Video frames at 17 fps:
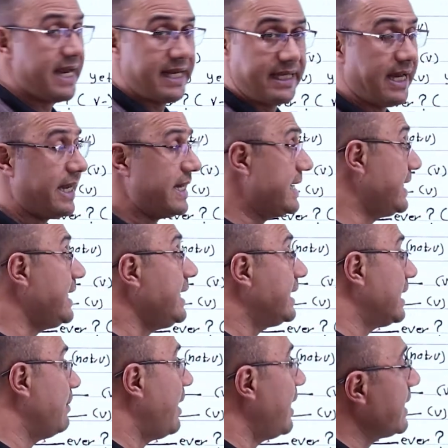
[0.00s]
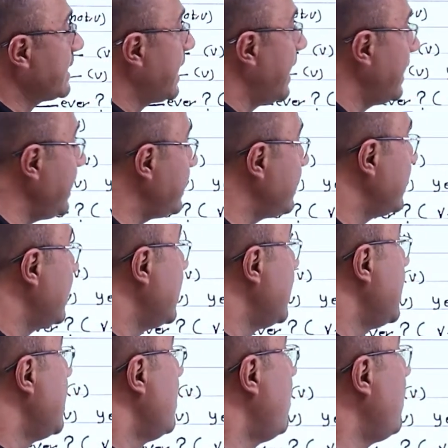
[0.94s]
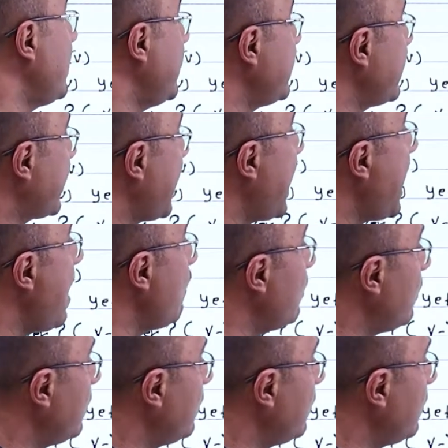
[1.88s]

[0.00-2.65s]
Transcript: هي التقليديه طبعا كانت هون عندك هاو